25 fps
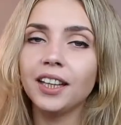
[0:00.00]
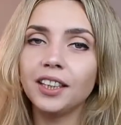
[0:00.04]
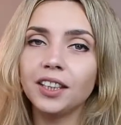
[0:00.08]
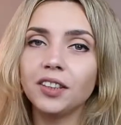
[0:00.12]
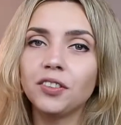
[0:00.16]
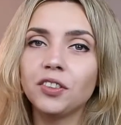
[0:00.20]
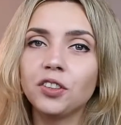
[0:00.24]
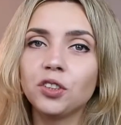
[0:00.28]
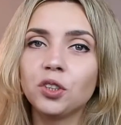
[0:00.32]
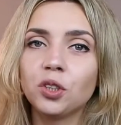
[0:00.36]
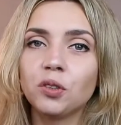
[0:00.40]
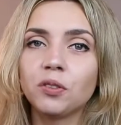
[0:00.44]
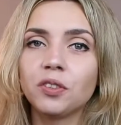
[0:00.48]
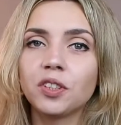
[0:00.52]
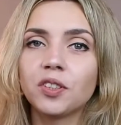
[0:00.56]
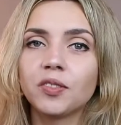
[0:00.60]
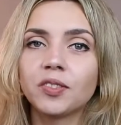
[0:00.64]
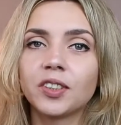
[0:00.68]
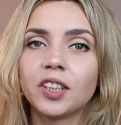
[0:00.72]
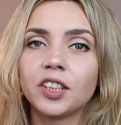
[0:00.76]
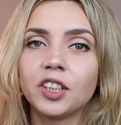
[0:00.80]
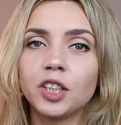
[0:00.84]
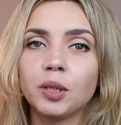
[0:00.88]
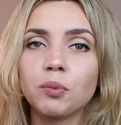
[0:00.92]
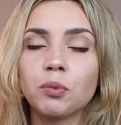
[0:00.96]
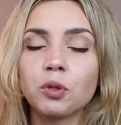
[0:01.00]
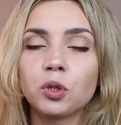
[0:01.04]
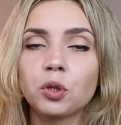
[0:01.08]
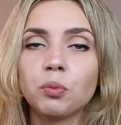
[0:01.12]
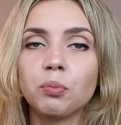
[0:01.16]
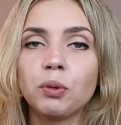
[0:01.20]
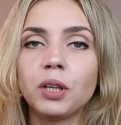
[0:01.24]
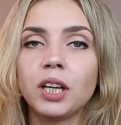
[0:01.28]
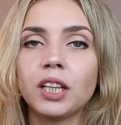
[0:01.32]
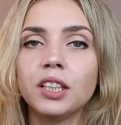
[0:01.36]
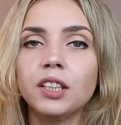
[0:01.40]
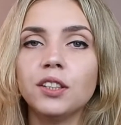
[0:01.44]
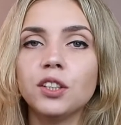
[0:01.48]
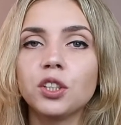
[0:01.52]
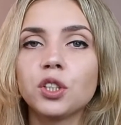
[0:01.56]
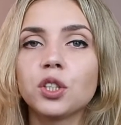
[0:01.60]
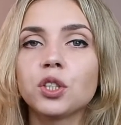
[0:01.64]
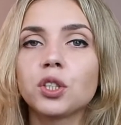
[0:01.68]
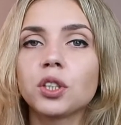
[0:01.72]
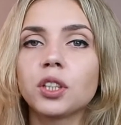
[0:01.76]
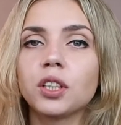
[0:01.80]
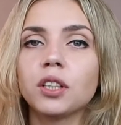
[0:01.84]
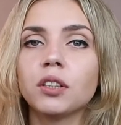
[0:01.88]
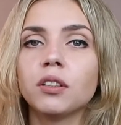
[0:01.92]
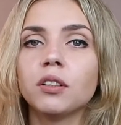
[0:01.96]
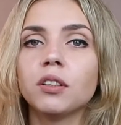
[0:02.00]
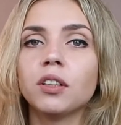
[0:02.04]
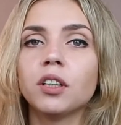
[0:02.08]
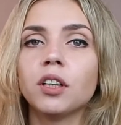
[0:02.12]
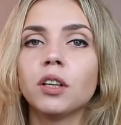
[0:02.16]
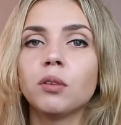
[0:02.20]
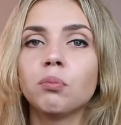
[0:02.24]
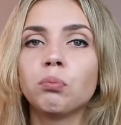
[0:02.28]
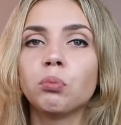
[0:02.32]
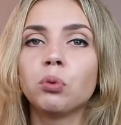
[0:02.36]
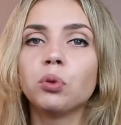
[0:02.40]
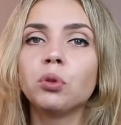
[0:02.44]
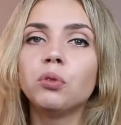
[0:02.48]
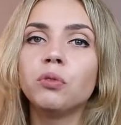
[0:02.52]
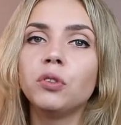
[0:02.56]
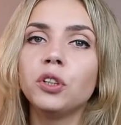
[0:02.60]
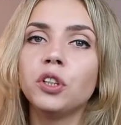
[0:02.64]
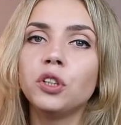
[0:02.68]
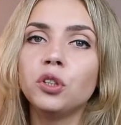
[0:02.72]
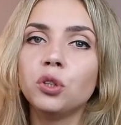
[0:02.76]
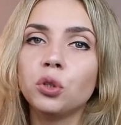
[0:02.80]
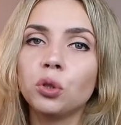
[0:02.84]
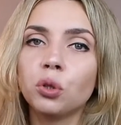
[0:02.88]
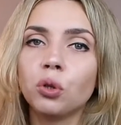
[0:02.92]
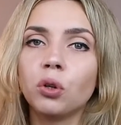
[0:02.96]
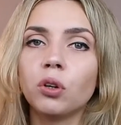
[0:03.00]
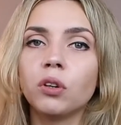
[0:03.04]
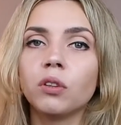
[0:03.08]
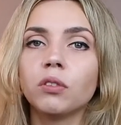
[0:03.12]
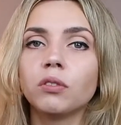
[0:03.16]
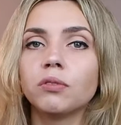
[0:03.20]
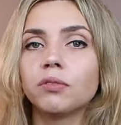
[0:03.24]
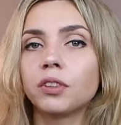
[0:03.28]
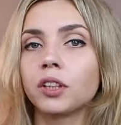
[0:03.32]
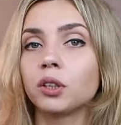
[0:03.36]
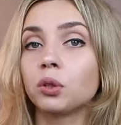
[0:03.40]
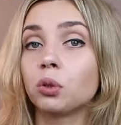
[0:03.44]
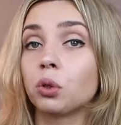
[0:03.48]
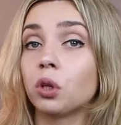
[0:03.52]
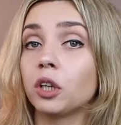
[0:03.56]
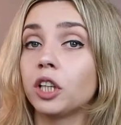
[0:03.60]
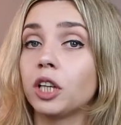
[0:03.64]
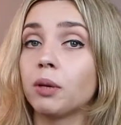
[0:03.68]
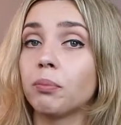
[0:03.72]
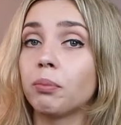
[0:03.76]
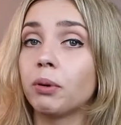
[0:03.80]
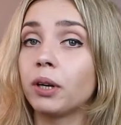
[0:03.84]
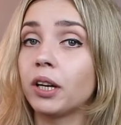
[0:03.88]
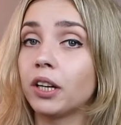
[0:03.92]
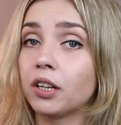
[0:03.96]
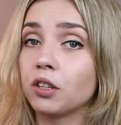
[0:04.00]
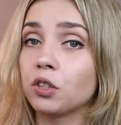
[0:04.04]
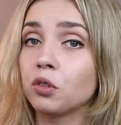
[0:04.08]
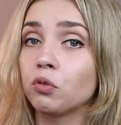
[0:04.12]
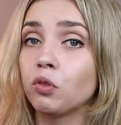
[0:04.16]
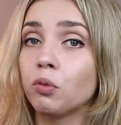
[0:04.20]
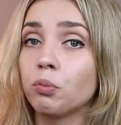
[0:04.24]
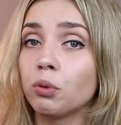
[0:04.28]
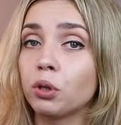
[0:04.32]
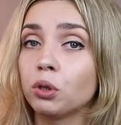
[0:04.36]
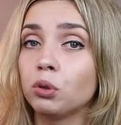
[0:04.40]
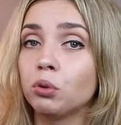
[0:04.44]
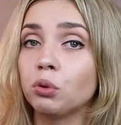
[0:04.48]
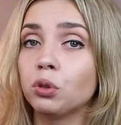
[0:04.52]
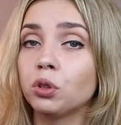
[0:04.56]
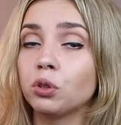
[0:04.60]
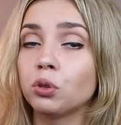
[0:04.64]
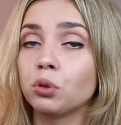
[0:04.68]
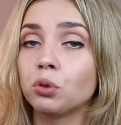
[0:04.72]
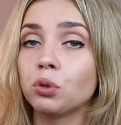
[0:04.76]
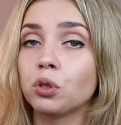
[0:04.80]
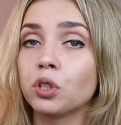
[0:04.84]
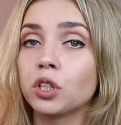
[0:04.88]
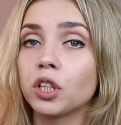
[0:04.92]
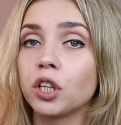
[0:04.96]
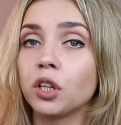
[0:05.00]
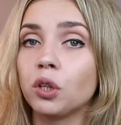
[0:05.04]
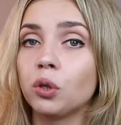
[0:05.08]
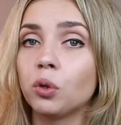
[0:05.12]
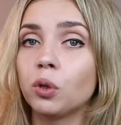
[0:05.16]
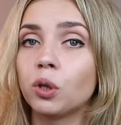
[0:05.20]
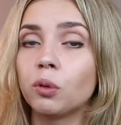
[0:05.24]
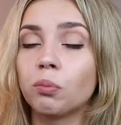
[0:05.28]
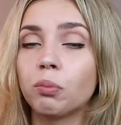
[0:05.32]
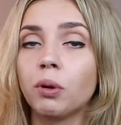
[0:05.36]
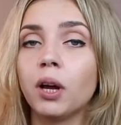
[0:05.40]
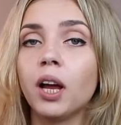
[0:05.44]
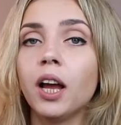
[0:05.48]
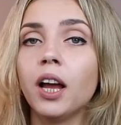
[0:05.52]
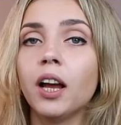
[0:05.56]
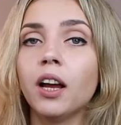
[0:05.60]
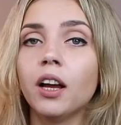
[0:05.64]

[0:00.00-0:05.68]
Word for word: Это видео вызвано тем, что периодически э, под видео, в которых я показываю продукцию Сайхерб,